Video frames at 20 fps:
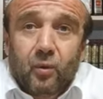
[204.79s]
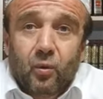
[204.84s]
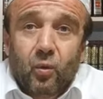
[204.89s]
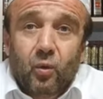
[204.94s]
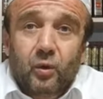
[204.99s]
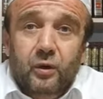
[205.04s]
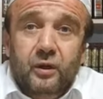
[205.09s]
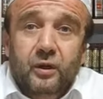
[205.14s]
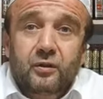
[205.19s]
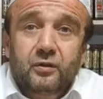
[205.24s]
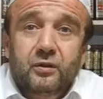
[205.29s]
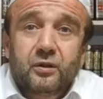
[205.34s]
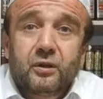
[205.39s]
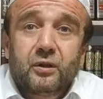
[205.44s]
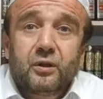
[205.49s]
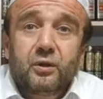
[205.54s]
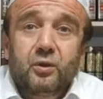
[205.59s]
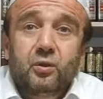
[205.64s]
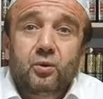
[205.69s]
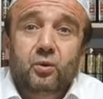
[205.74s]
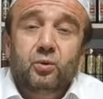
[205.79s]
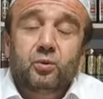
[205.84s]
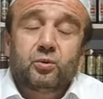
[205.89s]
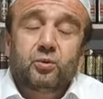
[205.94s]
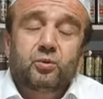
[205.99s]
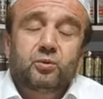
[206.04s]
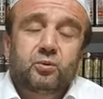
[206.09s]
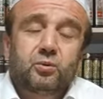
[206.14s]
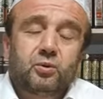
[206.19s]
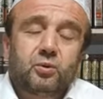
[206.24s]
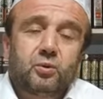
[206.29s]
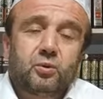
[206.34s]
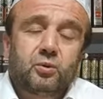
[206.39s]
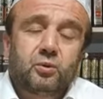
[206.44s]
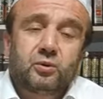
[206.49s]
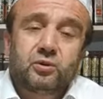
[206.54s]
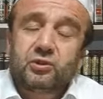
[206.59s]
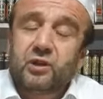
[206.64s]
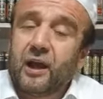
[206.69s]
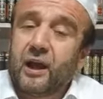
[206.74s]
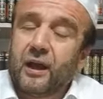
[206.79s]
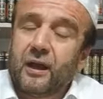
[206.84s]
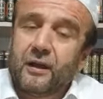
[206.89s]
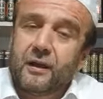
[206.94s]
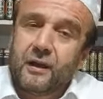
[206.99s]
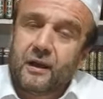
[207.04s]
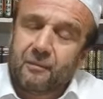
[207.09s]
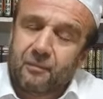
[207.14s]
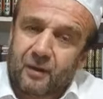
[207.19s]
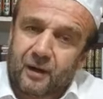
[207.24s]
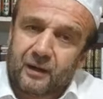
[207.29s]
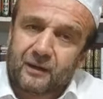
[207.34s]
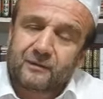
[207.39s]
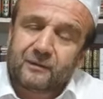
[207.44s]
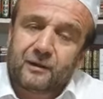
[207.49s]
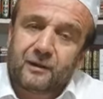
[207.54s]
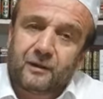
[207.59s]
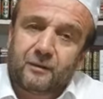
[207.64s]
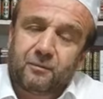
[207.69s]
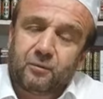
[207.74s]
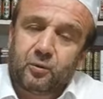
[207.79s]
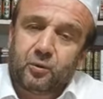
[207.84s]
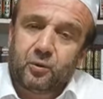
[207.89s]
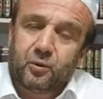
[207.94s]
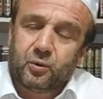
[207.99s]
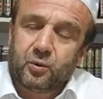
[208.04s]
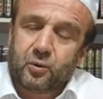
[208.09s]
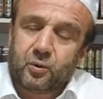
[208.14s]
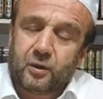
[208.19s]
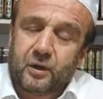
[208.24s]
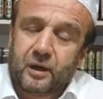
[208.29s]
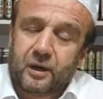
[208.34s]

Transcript: o kişi yüzüstü cehenneme atılır buyuruyor